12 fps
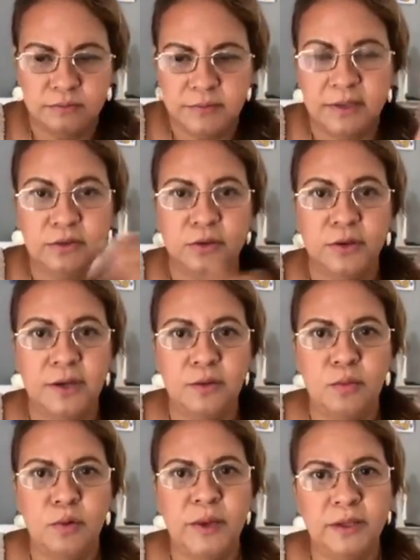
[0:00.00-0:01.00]
Estoy en un
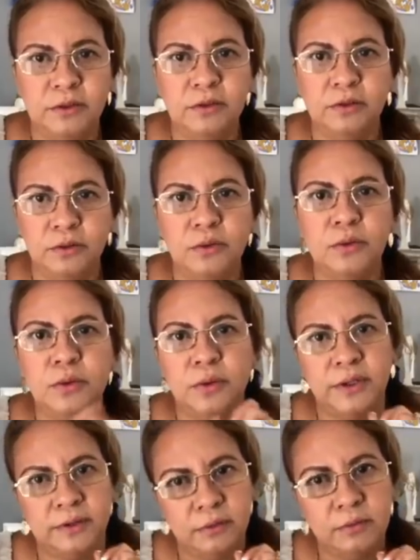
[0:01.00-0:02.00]
momento duro,
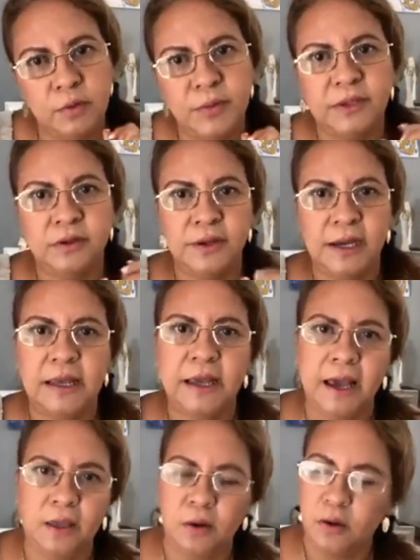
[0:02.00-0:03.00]
este es un momento
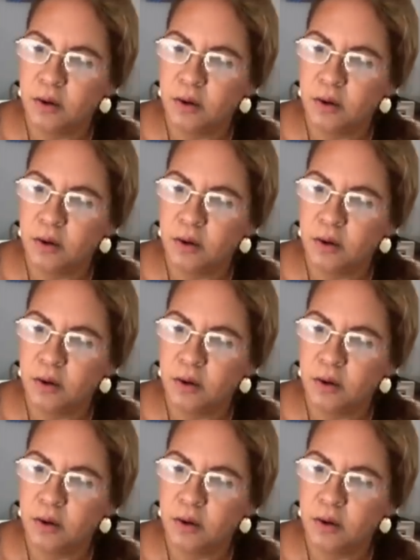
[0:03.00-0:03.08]
delicado.